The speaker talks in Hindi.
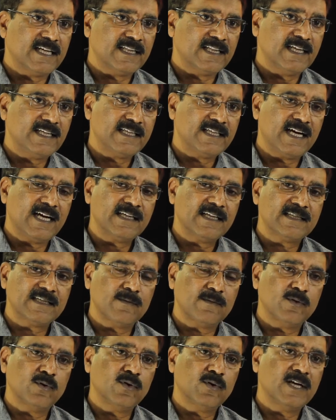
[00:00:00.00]
के थे जहाँ
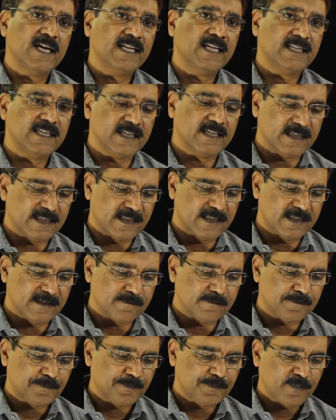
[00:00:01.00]
सब लोग खेती करते
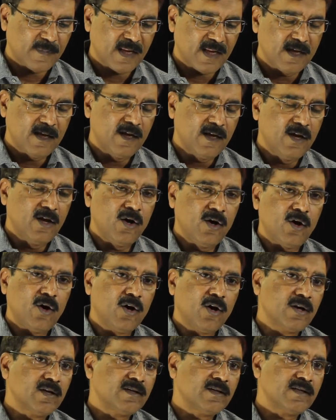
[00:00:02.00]
थे
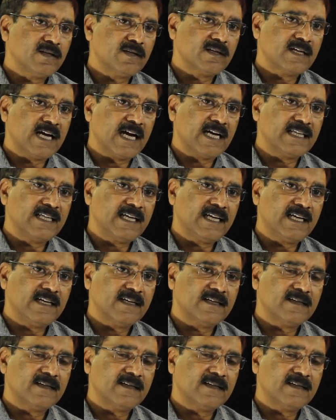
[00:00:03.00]
और राजा